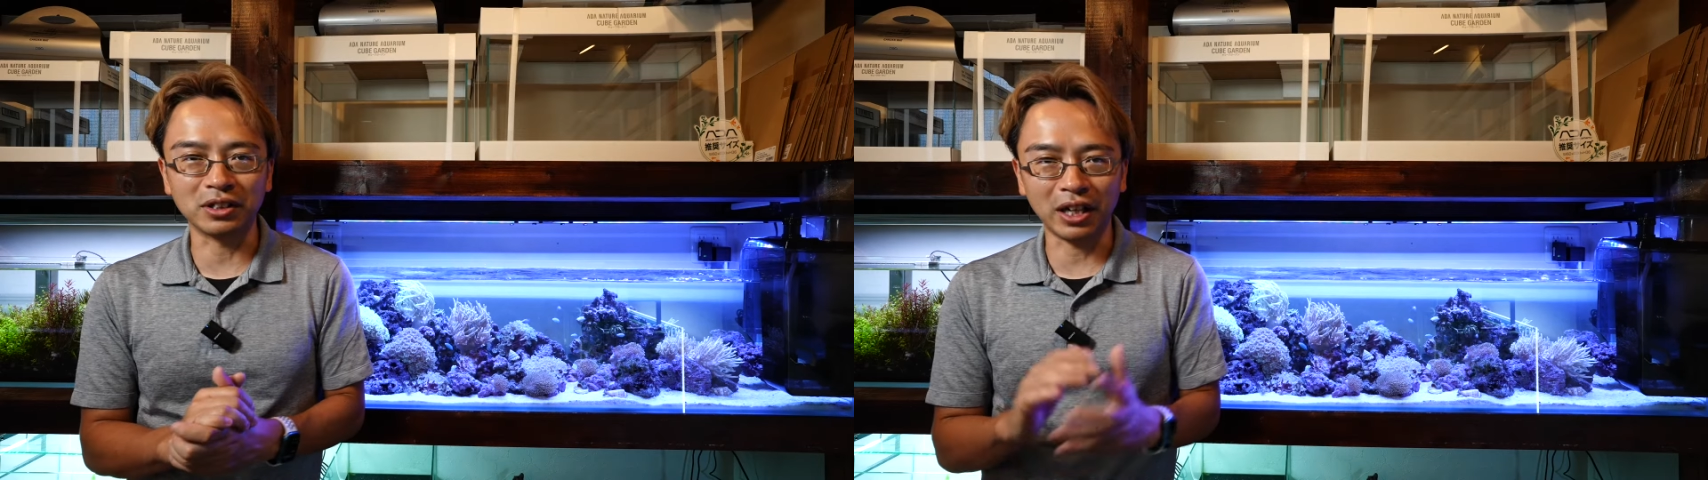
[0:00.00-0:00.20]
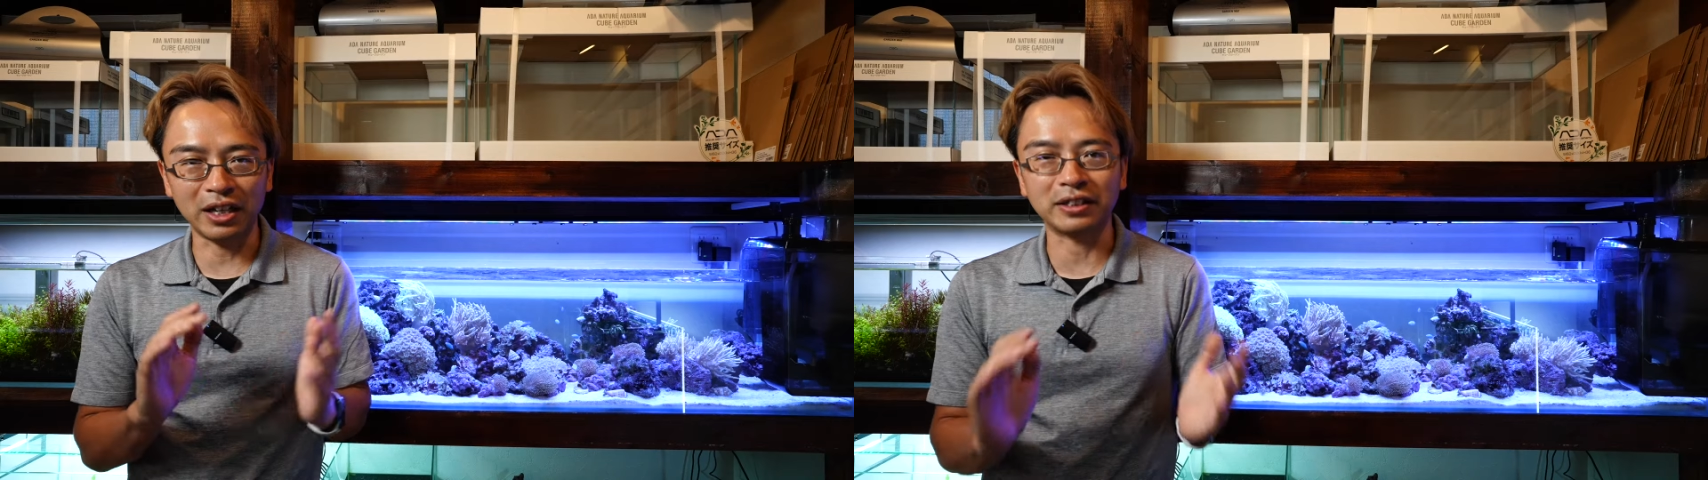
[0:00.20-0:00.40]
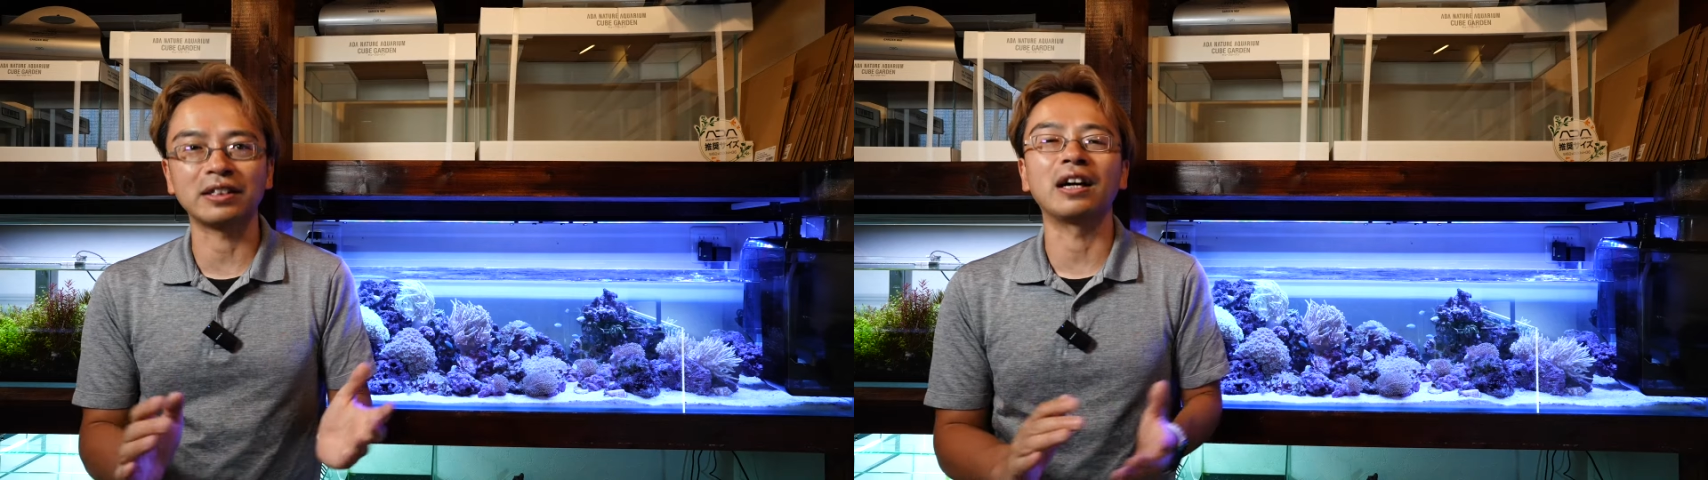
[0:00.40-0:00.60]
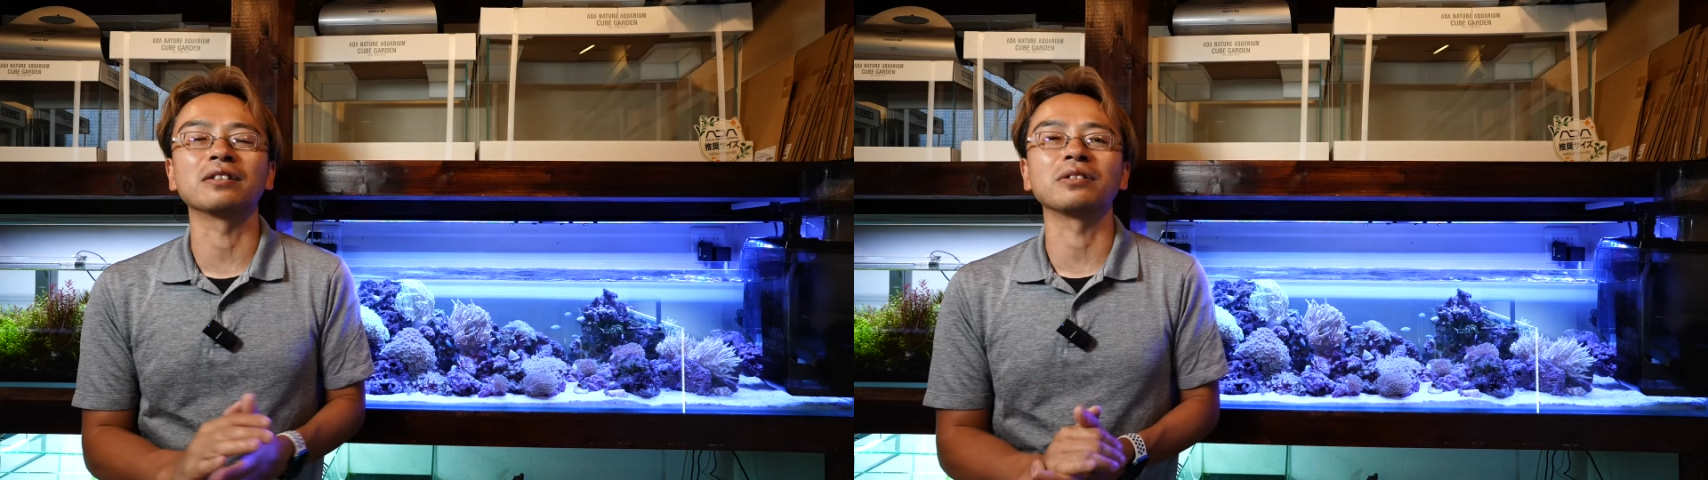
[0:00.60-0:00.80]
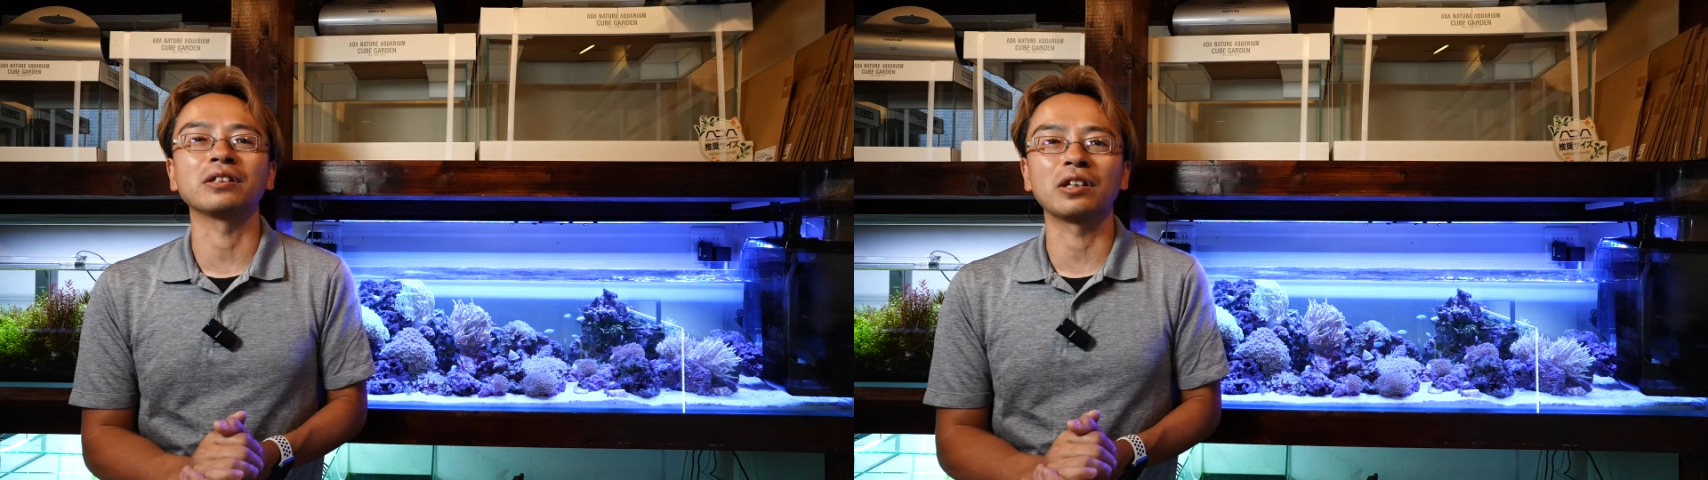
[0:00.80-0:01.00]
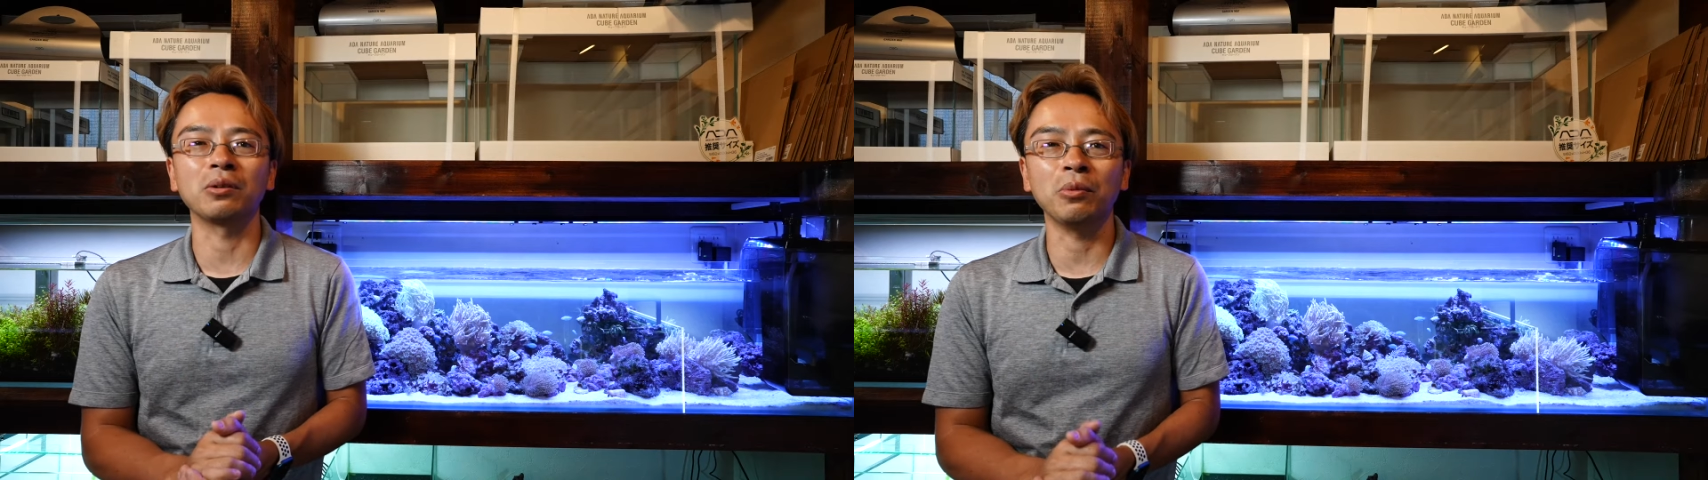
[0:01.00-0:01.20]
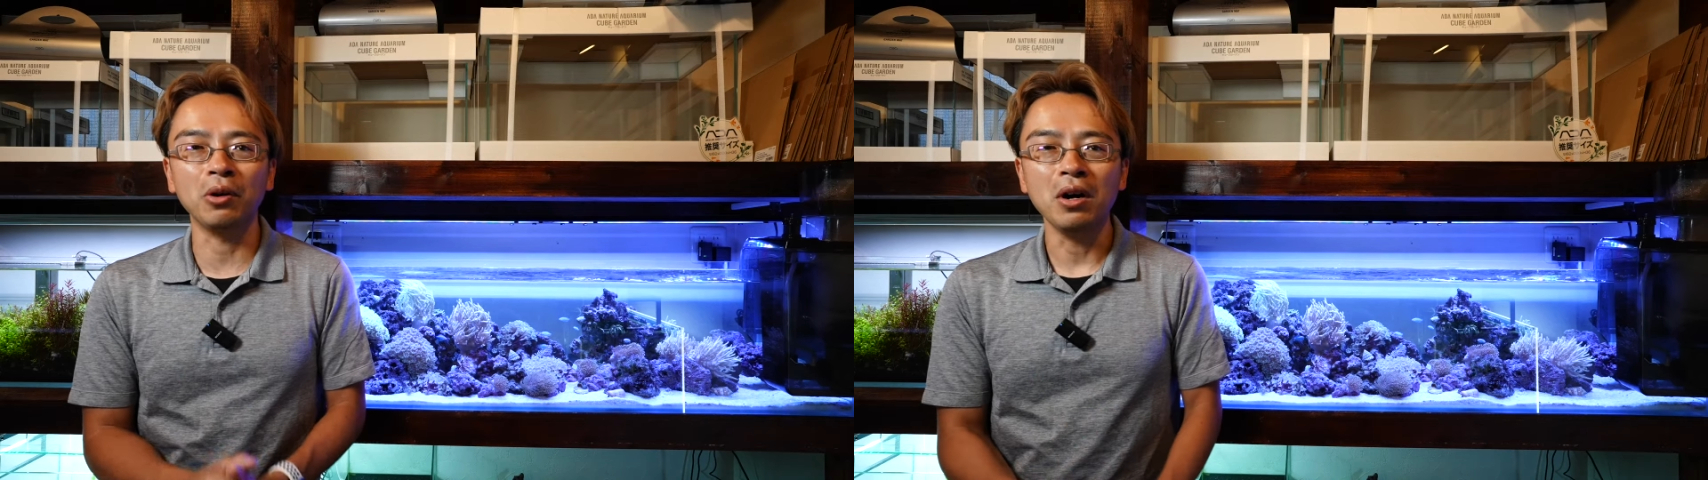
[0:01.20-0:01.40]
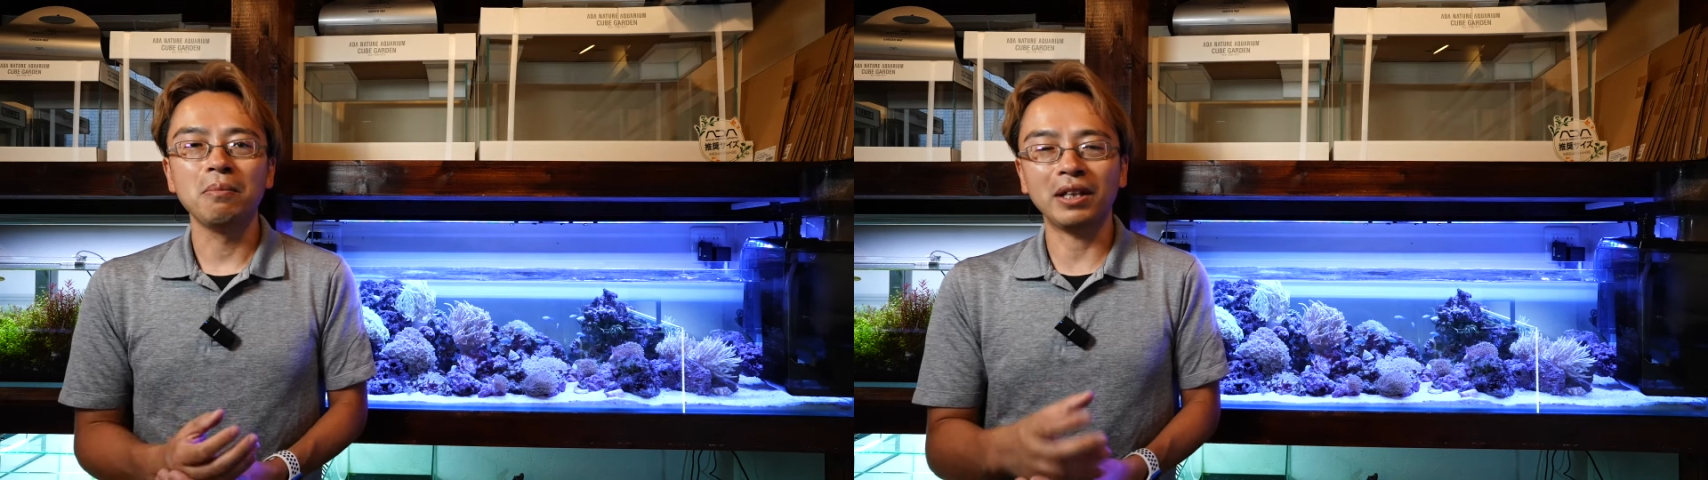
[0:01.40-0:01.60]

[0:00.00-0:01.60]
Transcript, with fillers: 使いやすさがあるんですけども、